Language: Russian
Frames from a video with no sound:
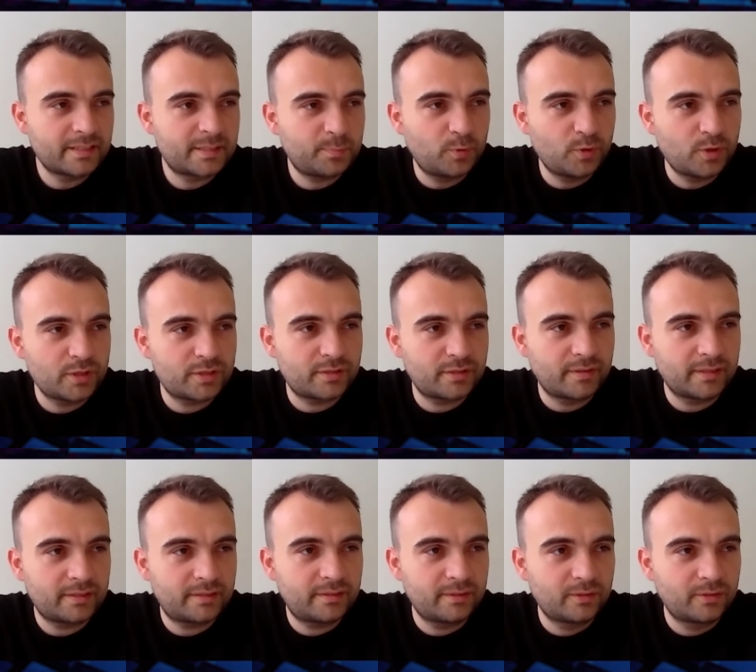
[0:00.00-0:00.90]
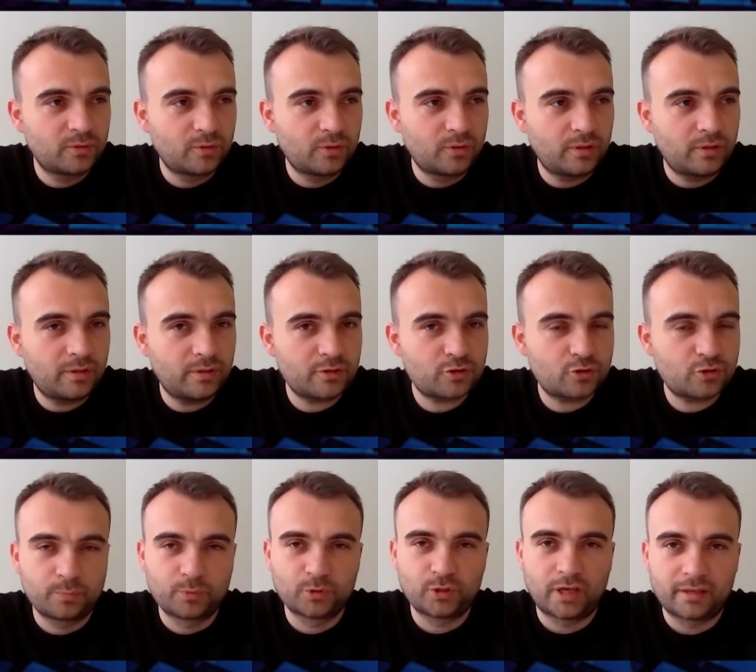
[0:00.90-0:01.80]
использовать. Но
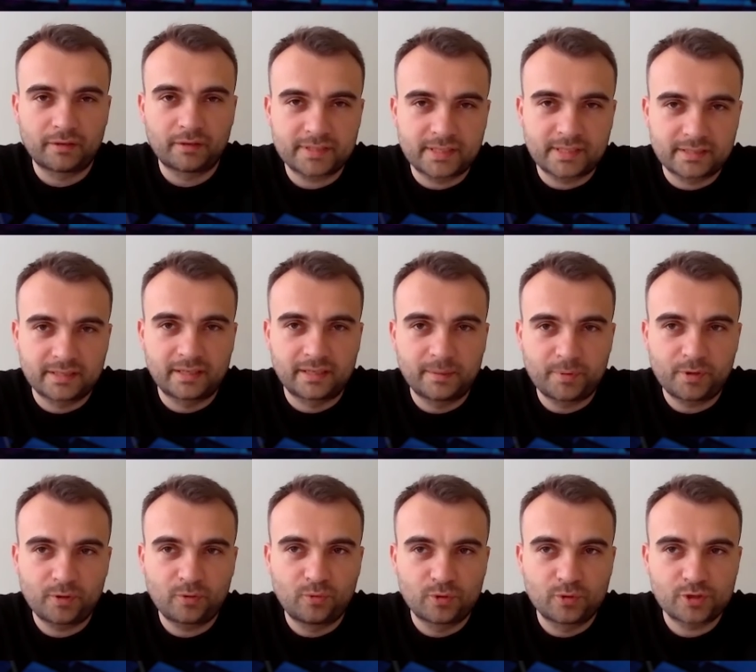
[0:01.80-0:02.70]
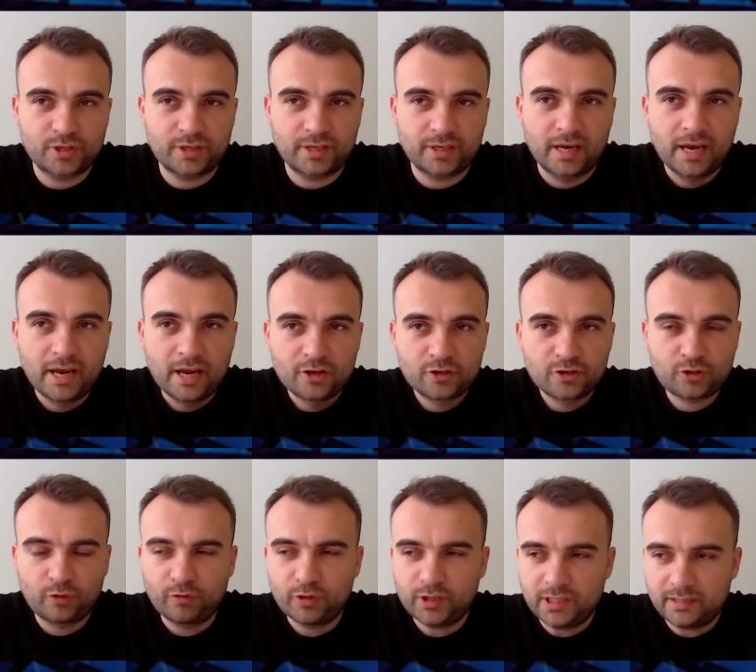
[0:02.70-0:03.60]
что Буданов сказал о Пригожине?
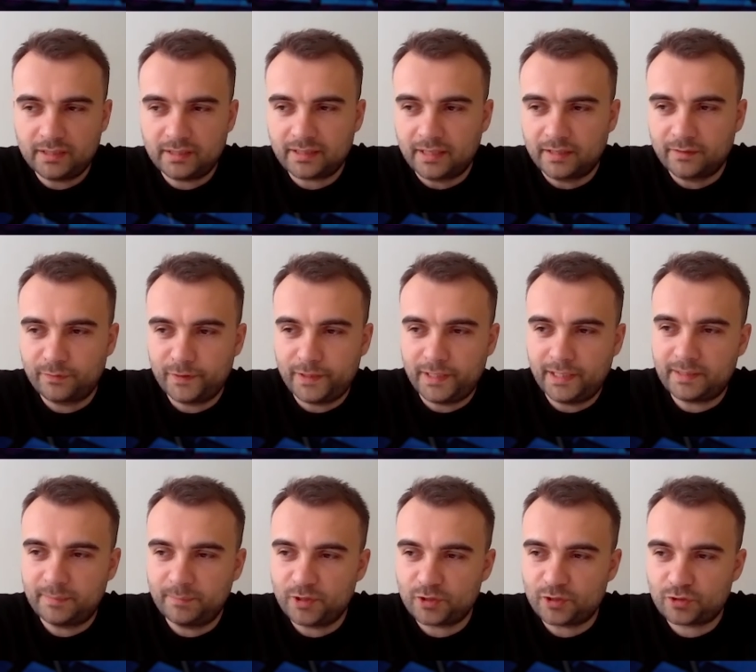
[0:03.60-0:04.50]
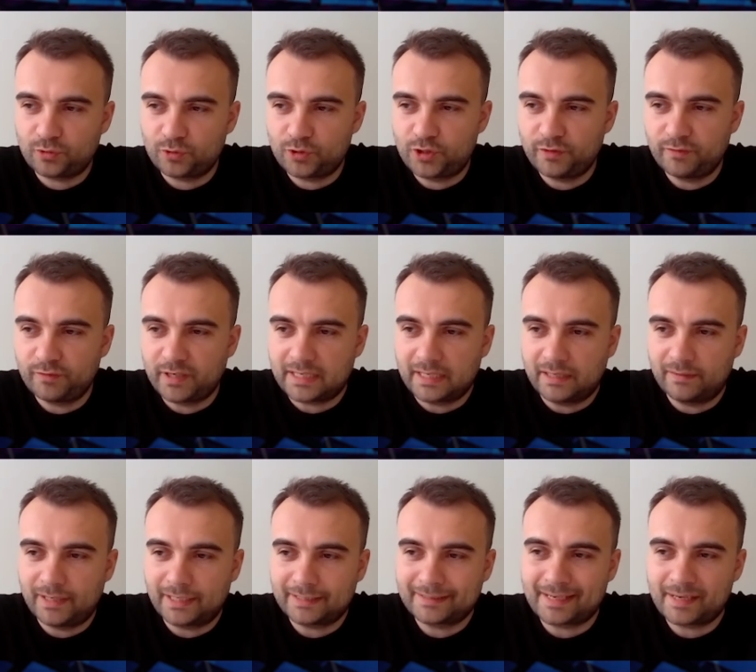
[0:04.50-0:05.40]
Что вот этот конфликт между ЧВК
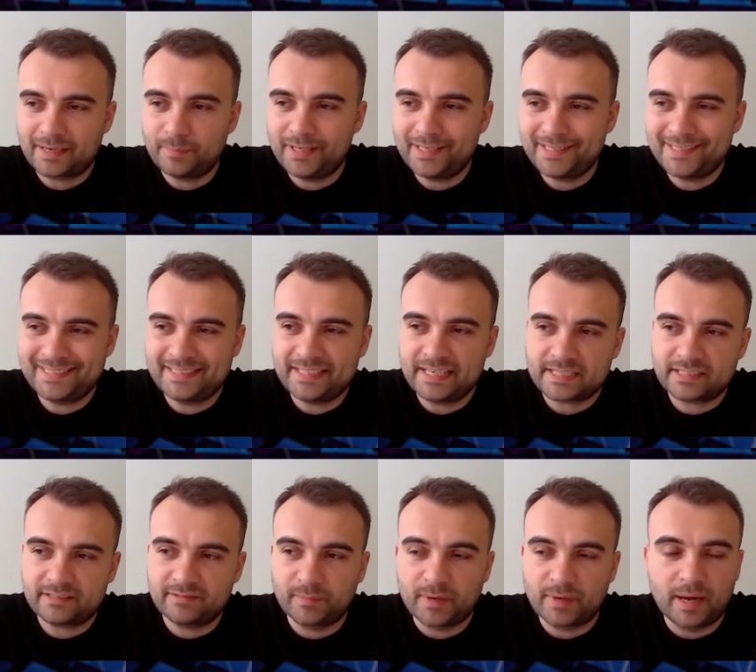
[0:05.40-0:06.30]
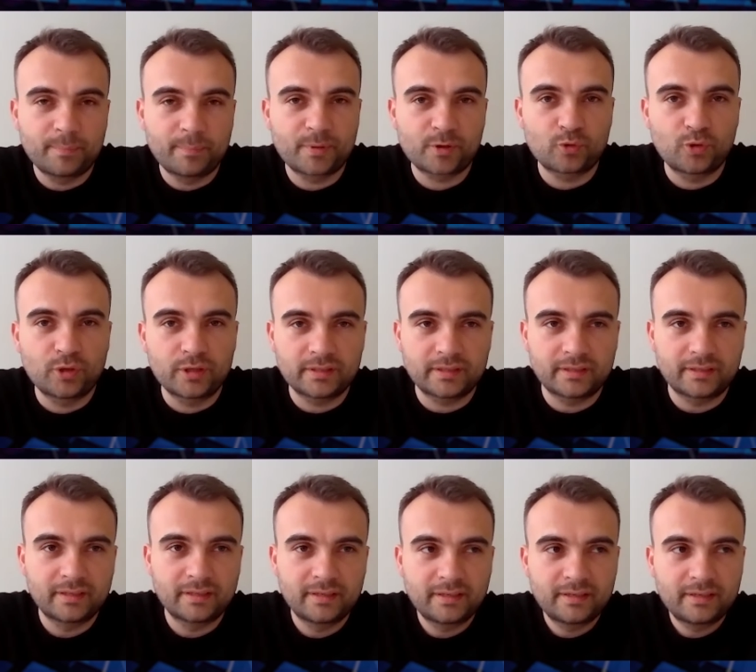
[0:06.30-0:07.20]
Вагнера и Министерством
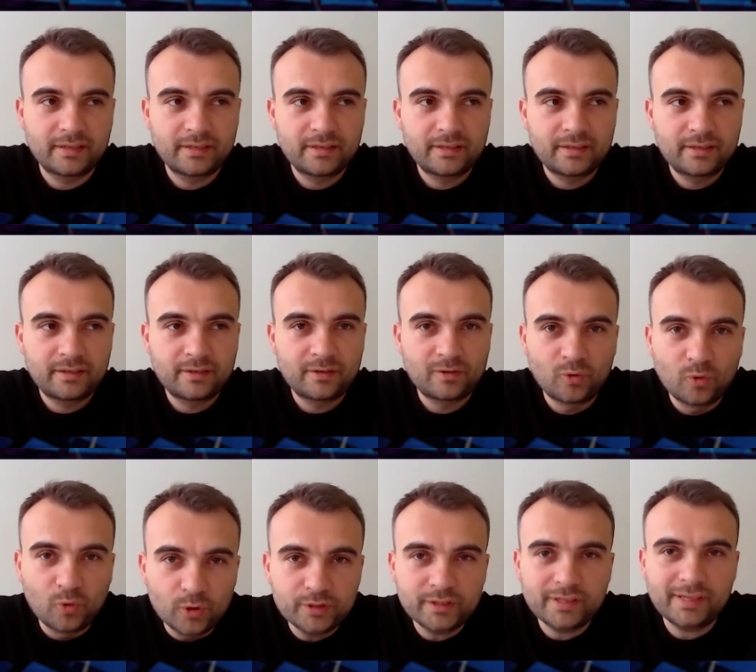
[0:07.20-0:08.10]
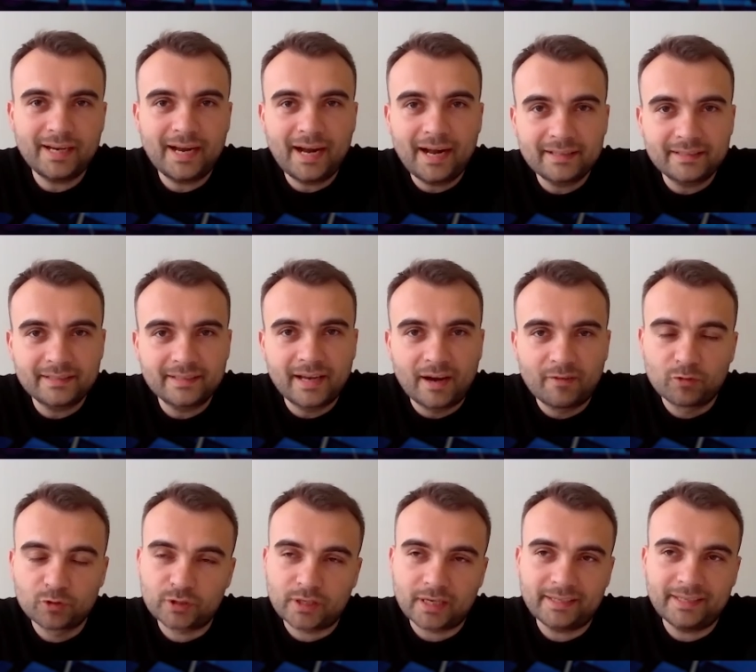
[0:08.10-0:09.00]
обороны он реальный. А
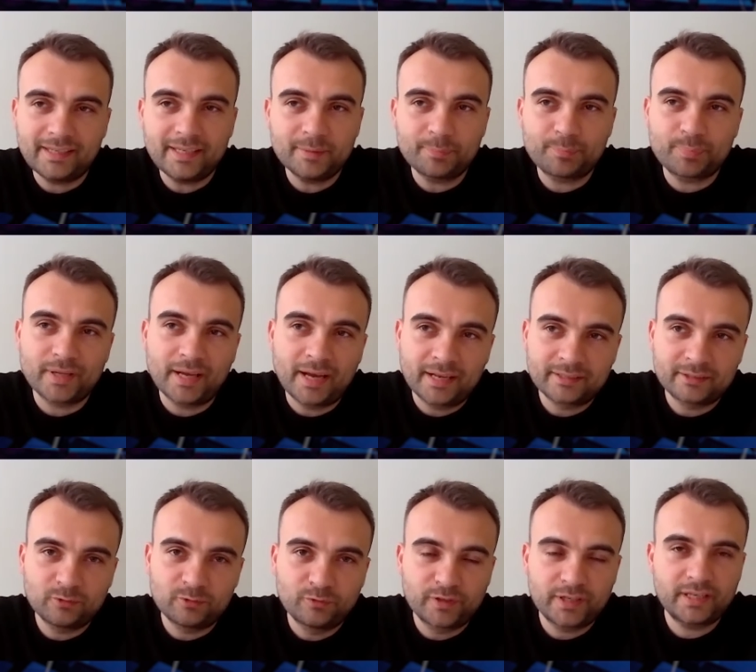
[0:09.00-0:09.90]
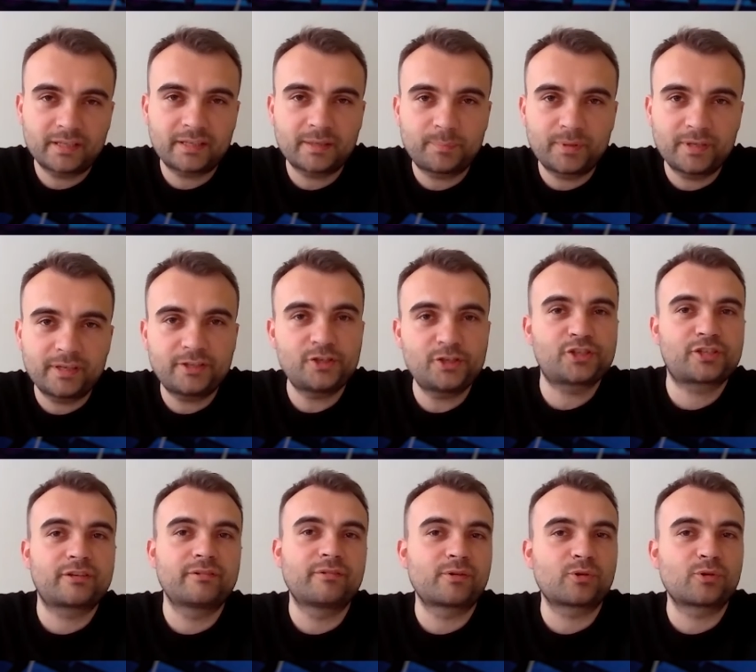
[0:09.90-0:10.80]
вот какие планы у
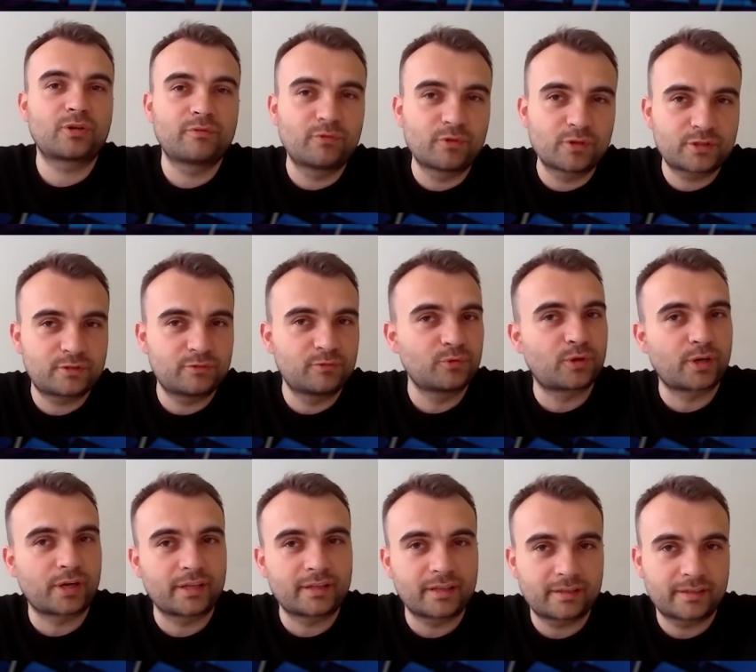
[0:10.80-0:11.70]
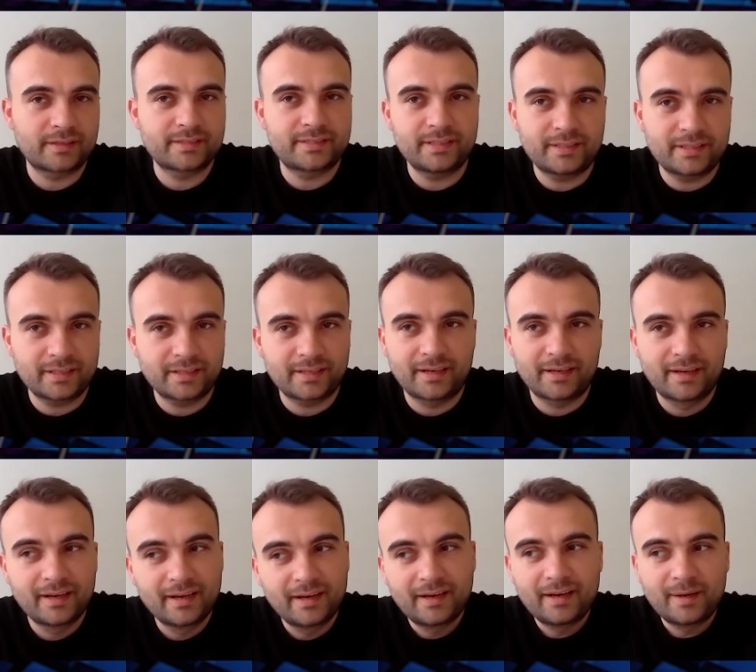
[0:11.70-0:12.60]
военно-политического руководства Украины
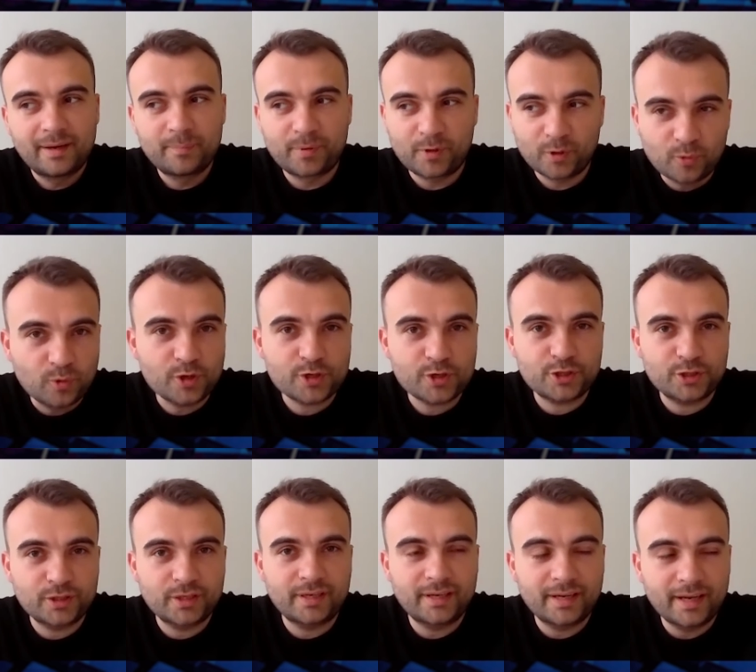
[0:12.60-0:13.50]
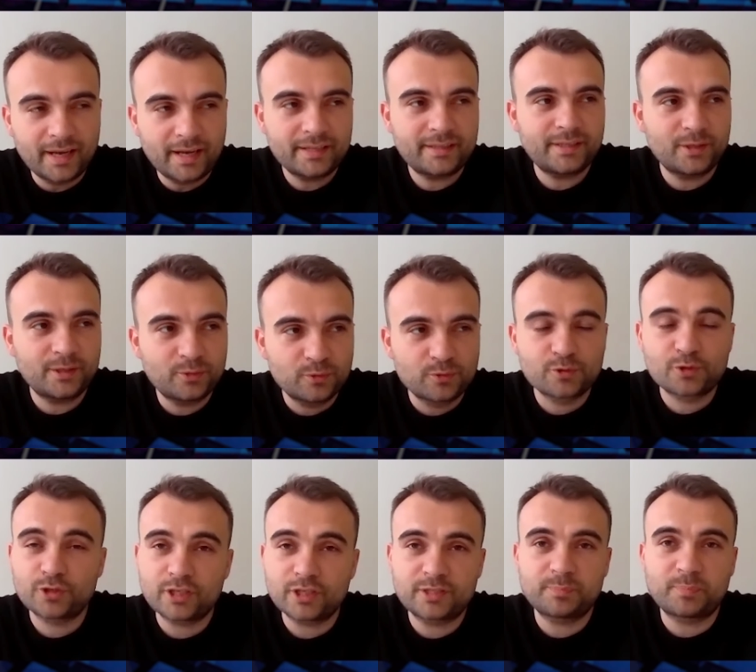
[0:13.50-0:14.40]
относительно Пригожина, это
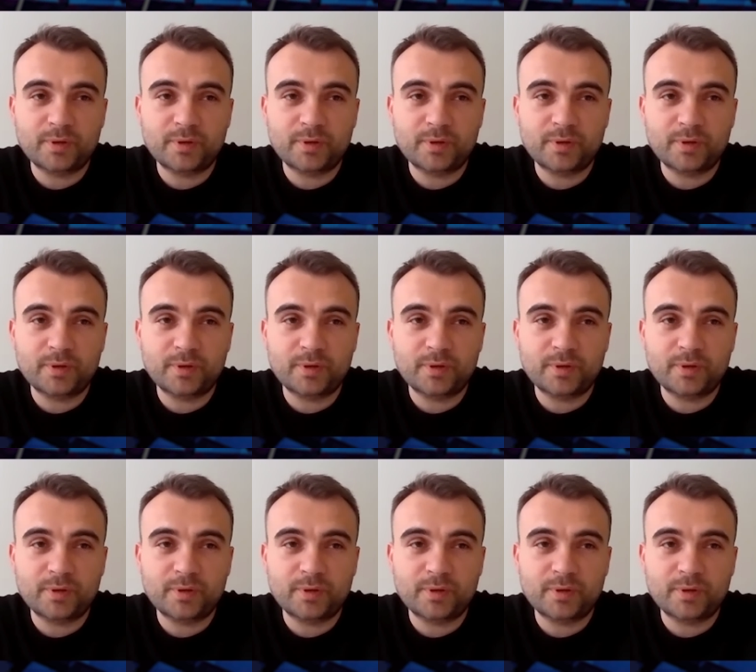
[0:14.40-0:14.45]
нужно